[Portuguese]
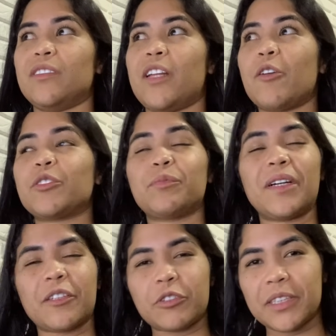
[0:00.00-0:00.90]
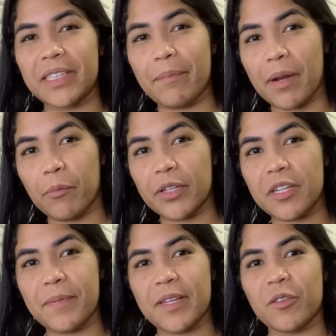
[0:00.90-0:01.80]
Deus manda eu dizer para
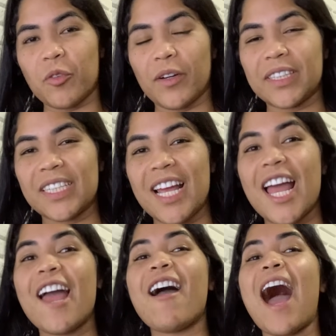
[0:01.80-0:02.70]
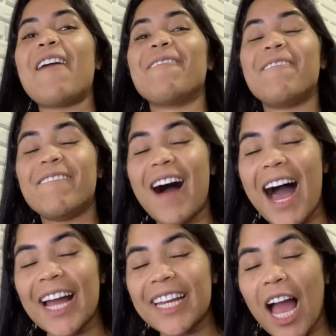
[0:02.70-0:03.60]
muitas pessoas:
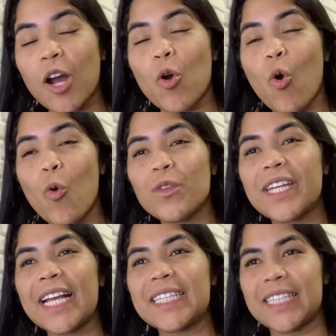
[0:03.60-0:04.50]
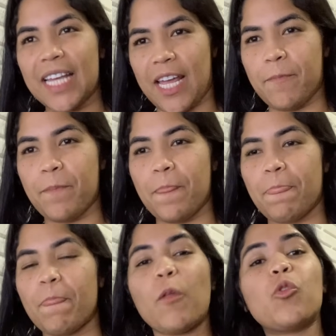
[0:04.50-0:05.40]
vai acontecer
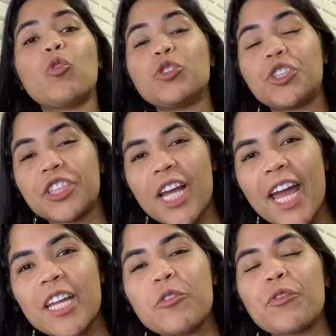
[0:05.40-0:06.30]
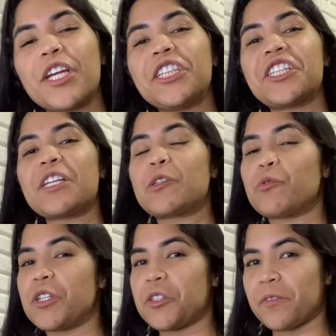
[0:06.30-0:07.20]
do jeito que
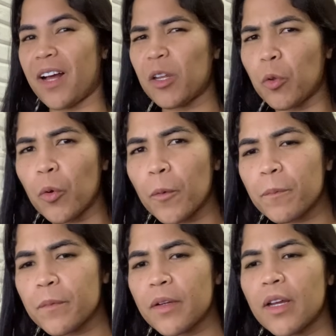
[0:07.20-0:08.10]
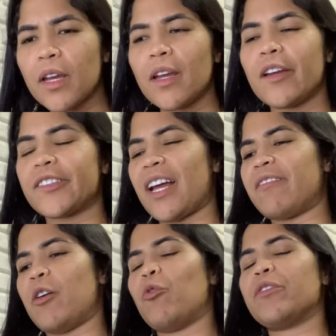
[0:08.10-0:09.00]
Jesus falou. Eu
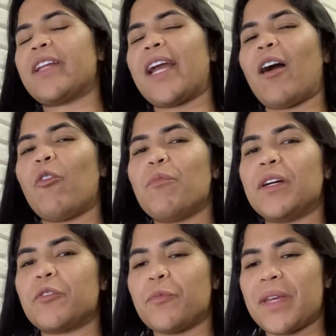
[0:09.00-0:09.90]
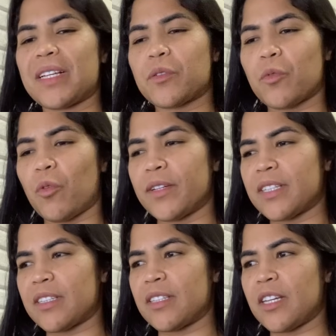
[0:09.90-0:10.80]
estava ontem arrumando minhas
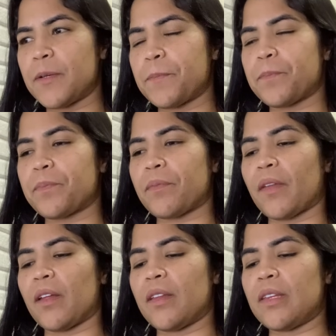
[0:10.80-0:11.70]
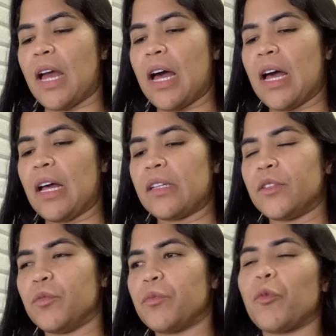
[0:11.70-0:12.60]
coisas assim da,
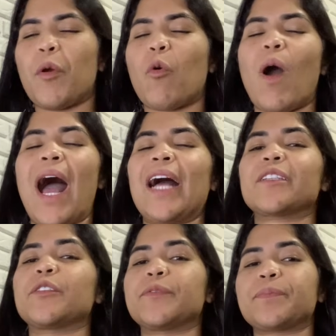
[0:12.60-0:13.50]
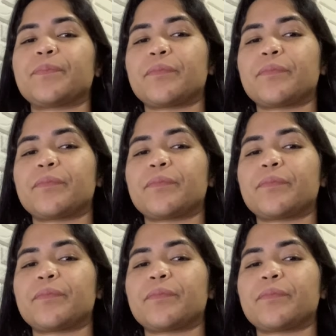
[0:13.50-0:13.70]
no meu quarto.